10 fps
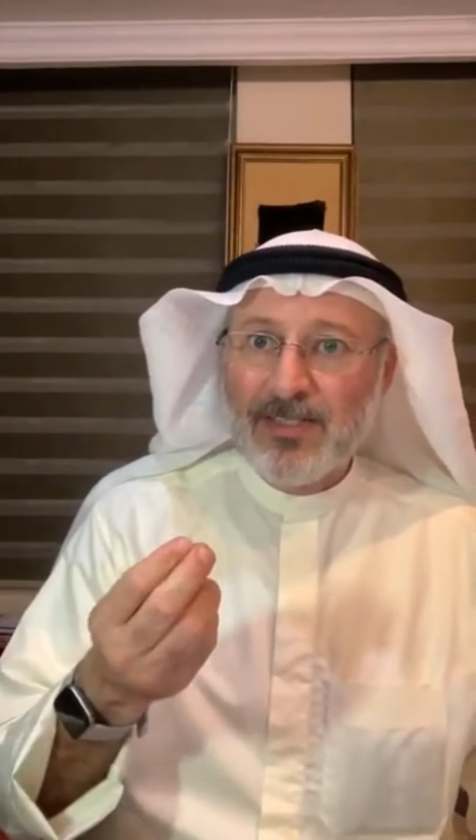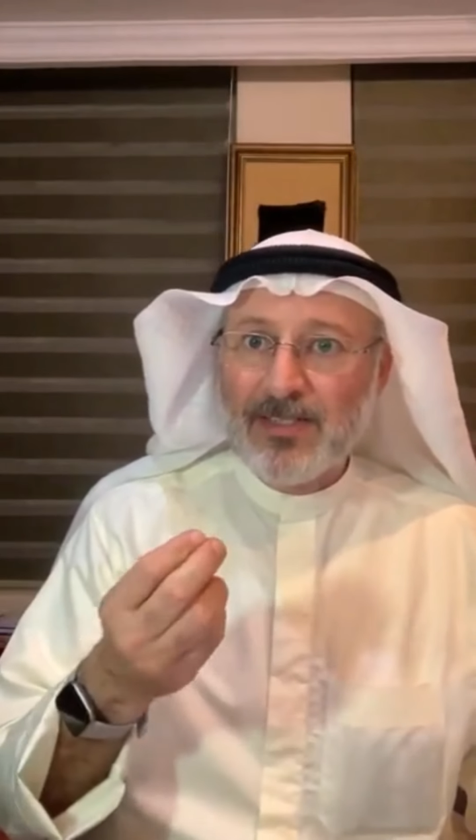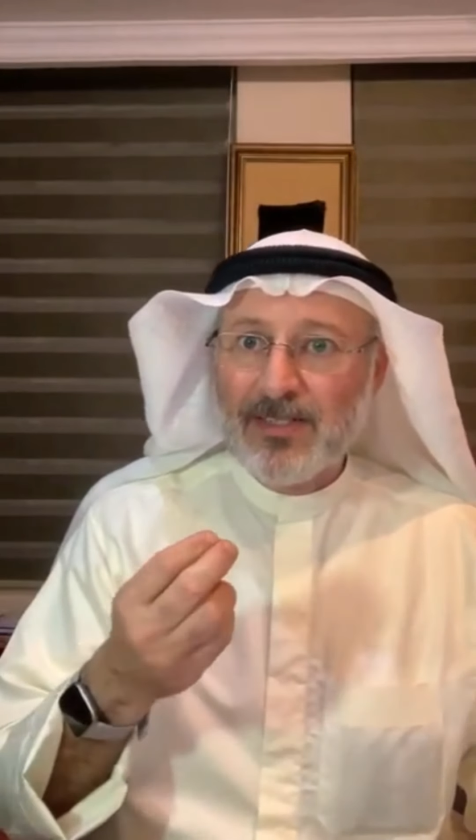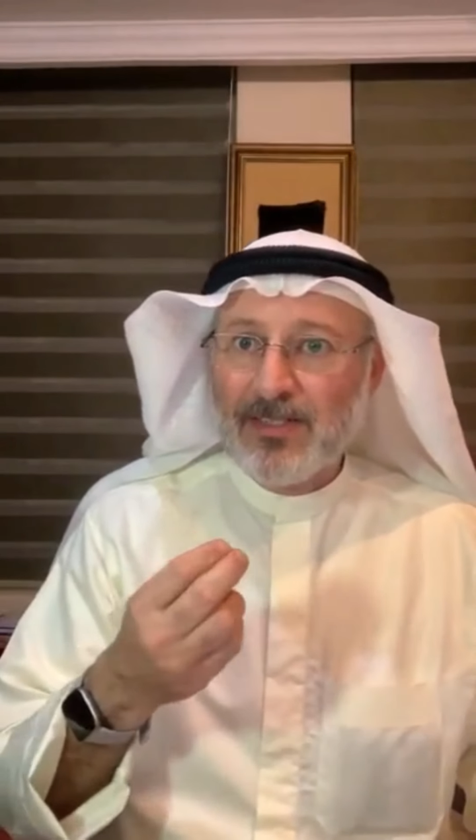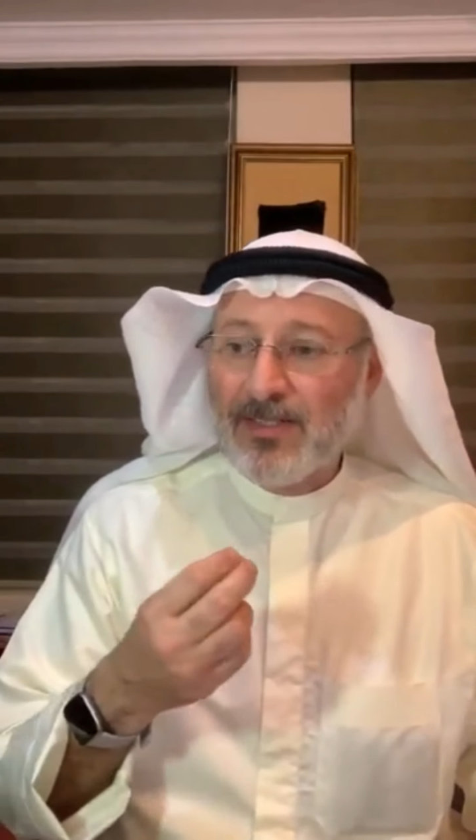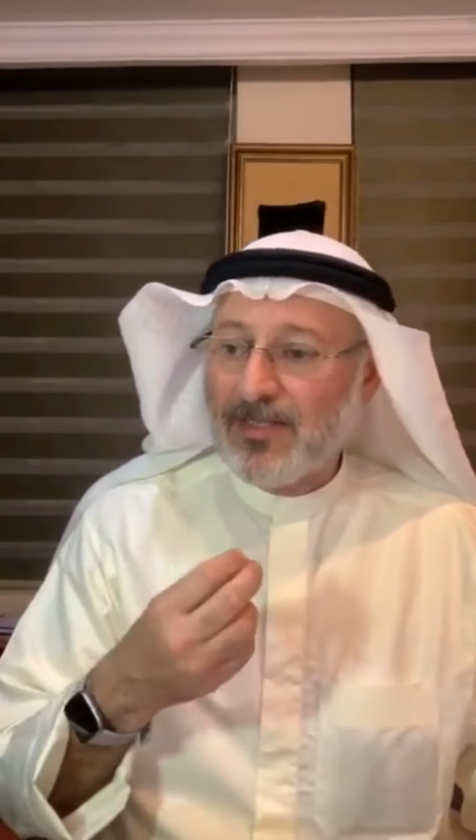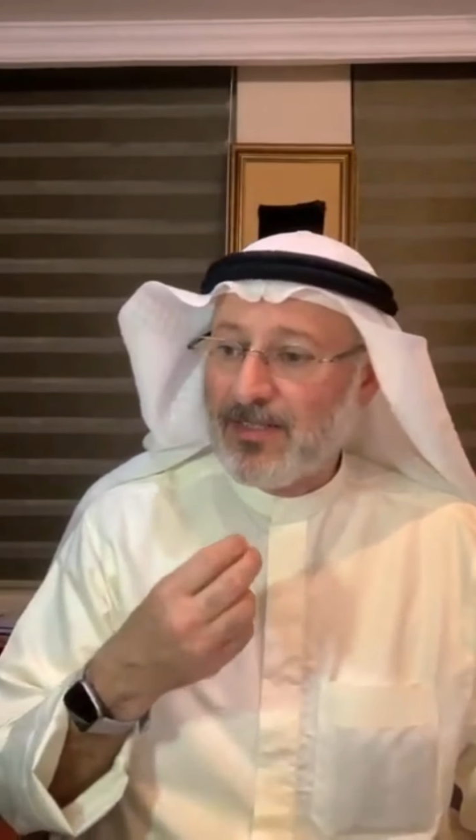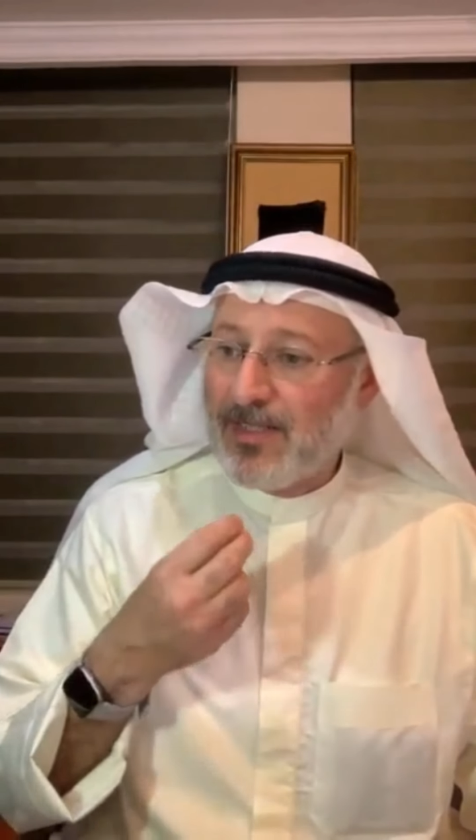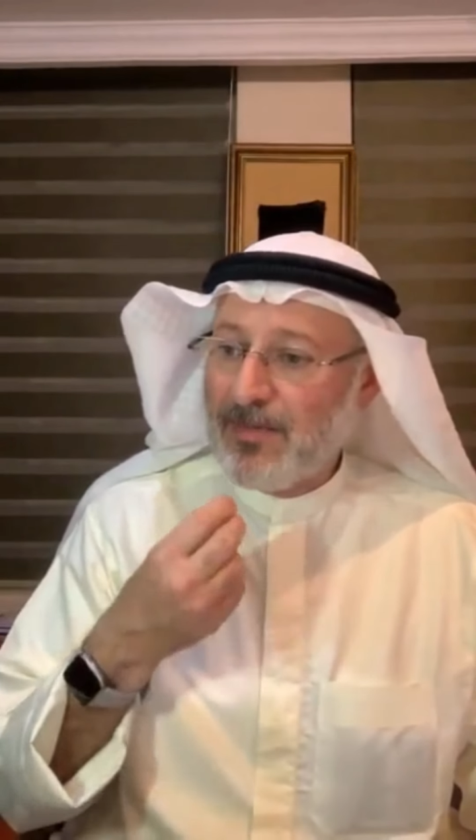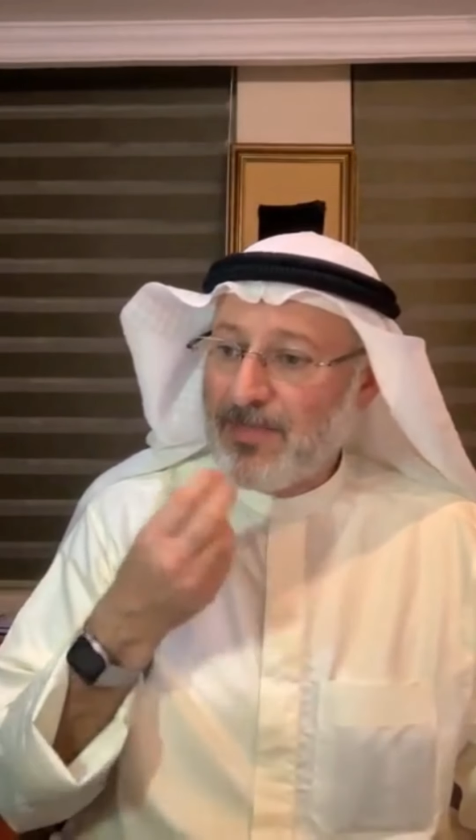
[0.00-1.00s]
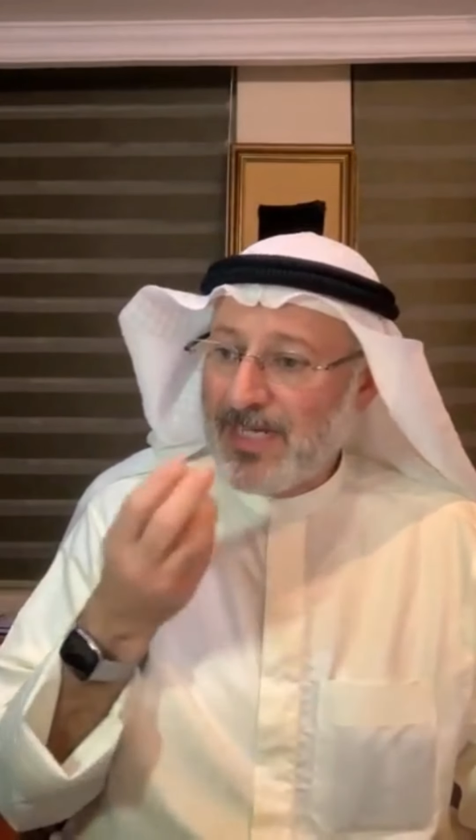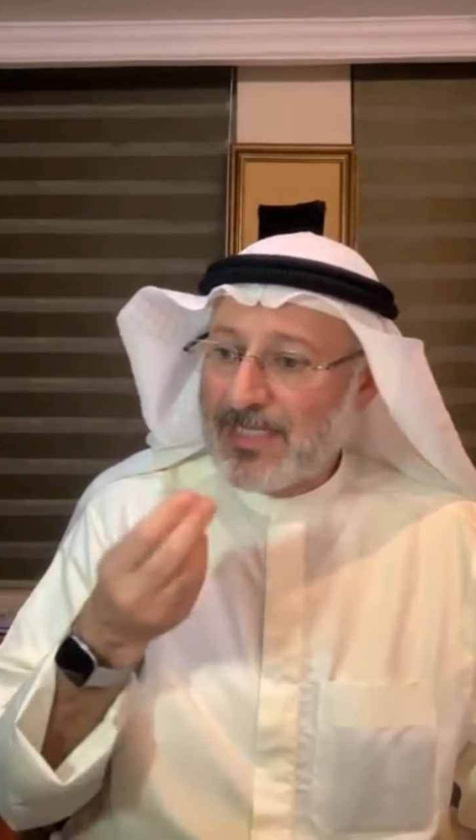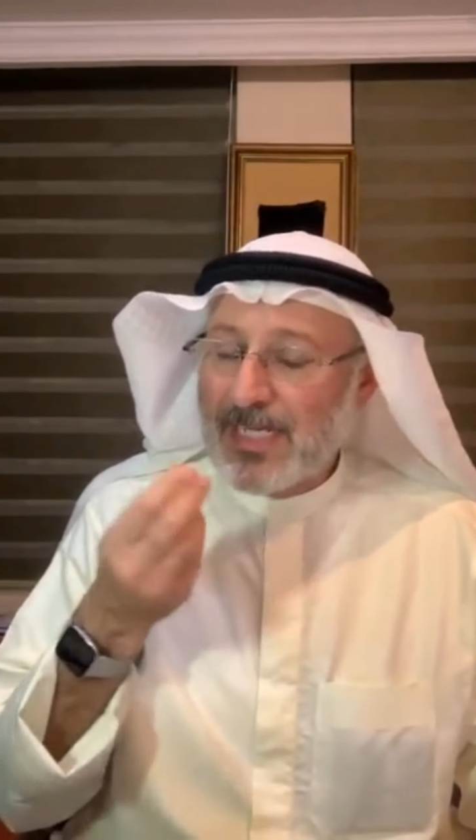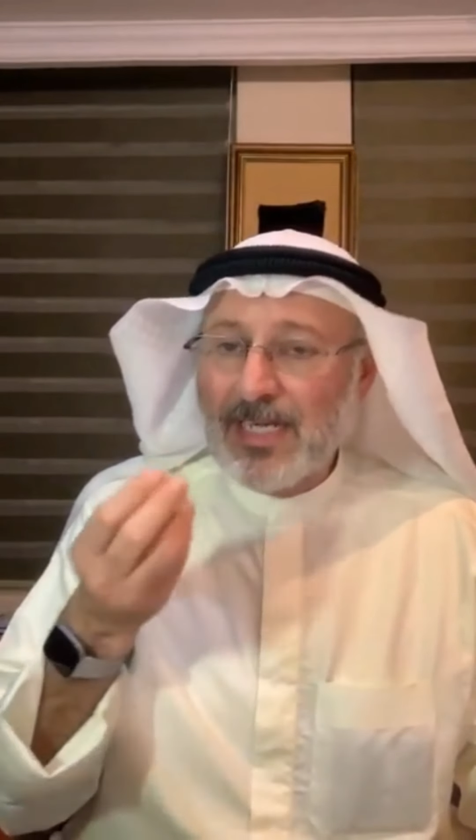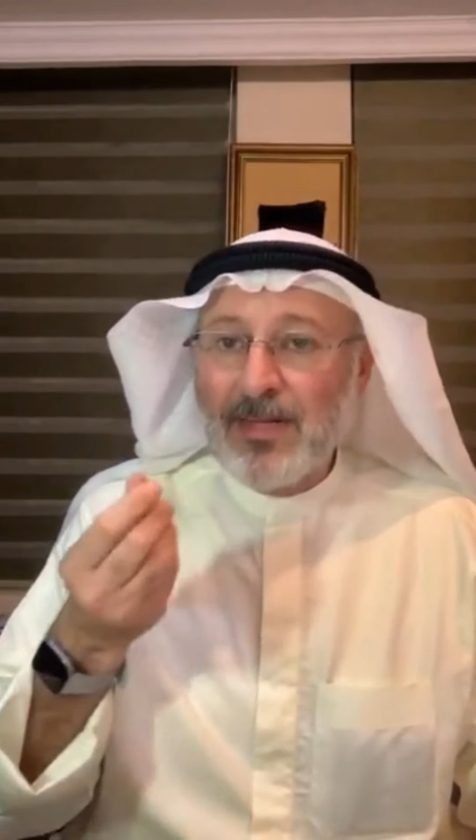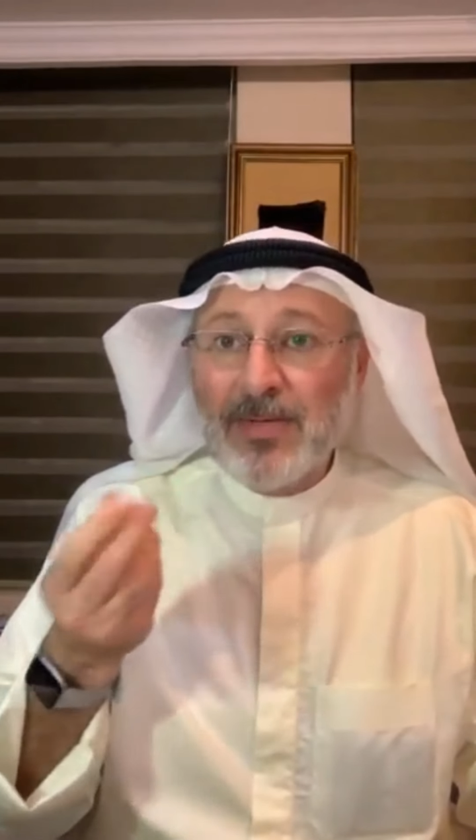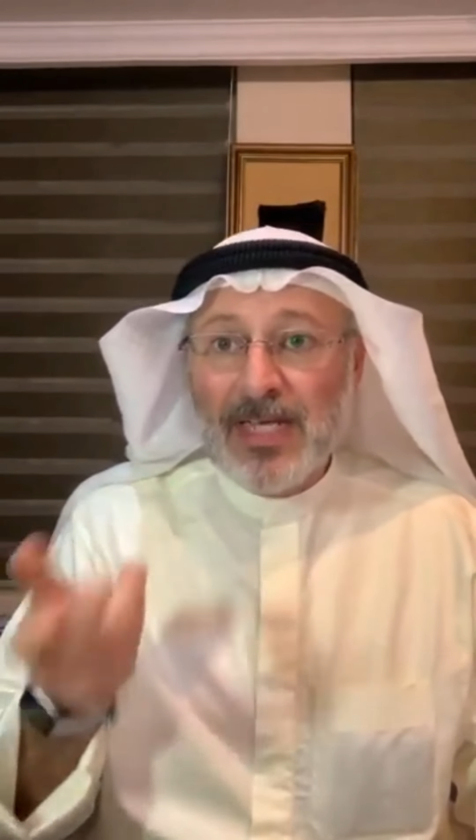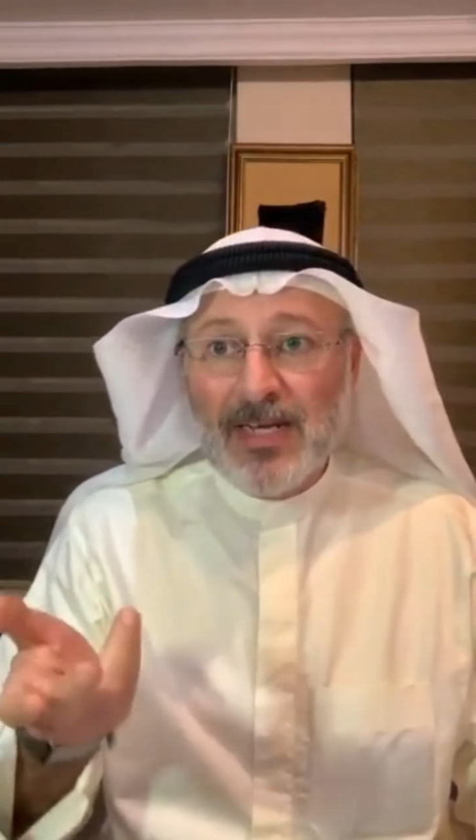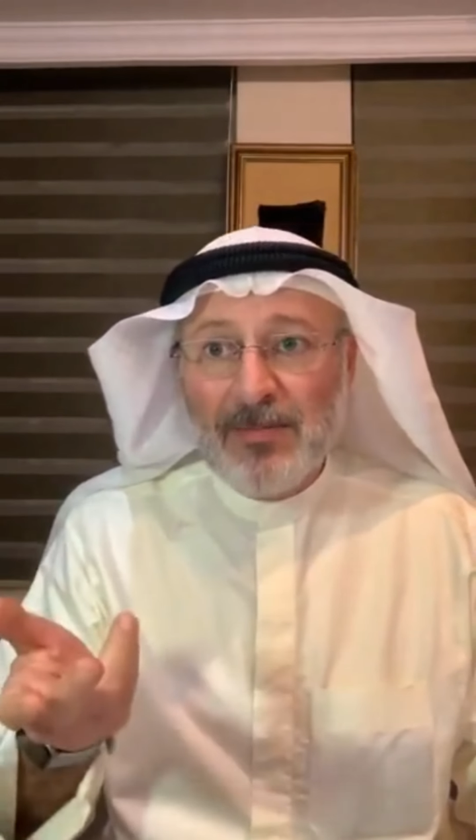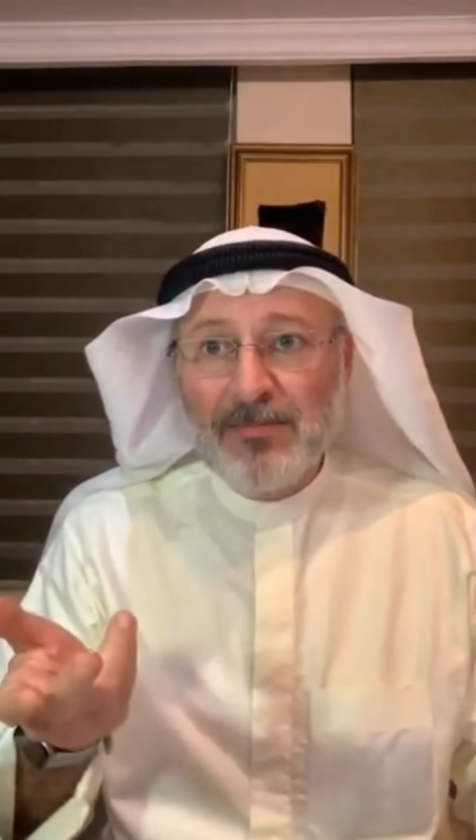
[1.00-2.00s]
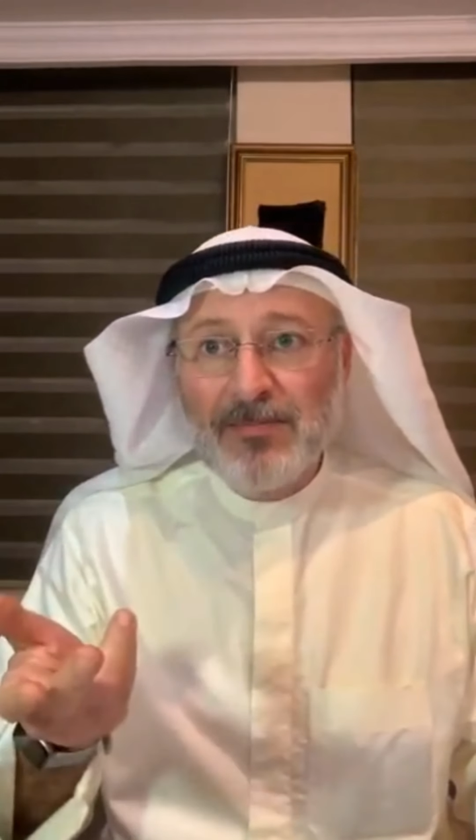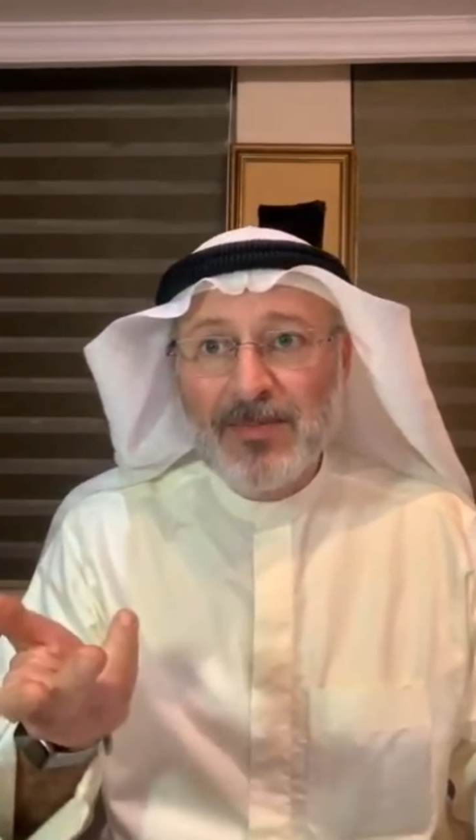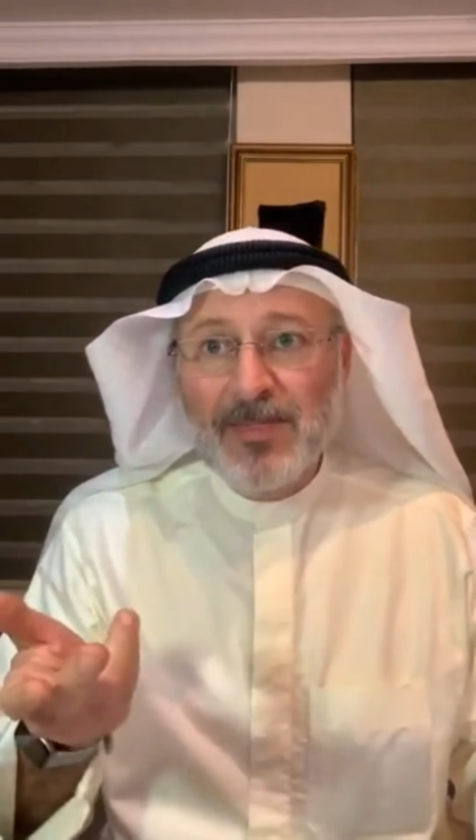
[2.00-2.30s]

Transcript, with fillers: آه، إما يتكلم كلام